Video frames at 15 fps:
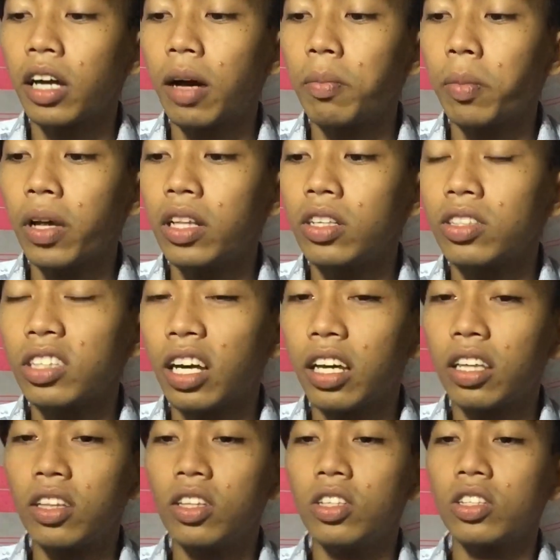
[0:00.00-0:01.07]
Company
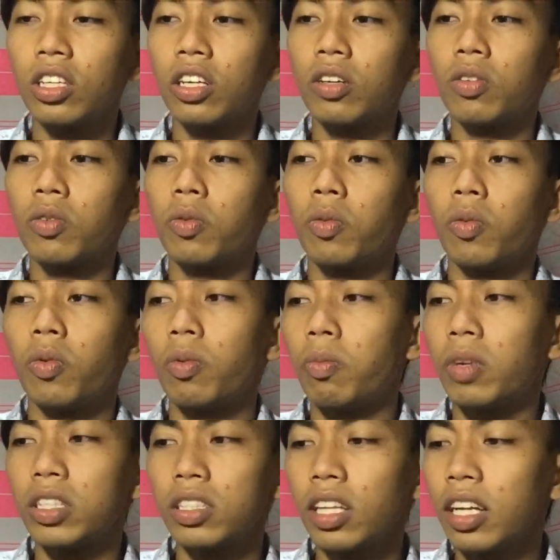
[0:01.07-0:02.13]
siya, hindi siya yung
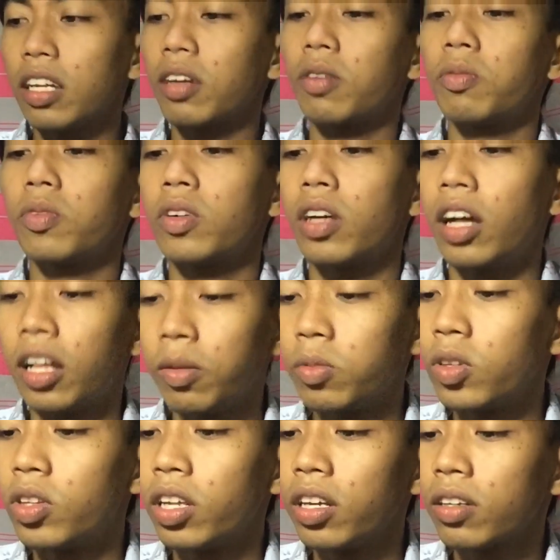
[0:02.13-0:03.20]
basta alam
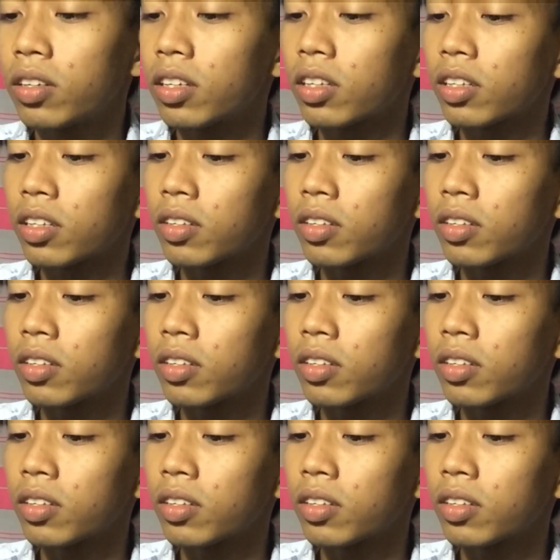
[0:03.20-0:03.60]
niyo na yun.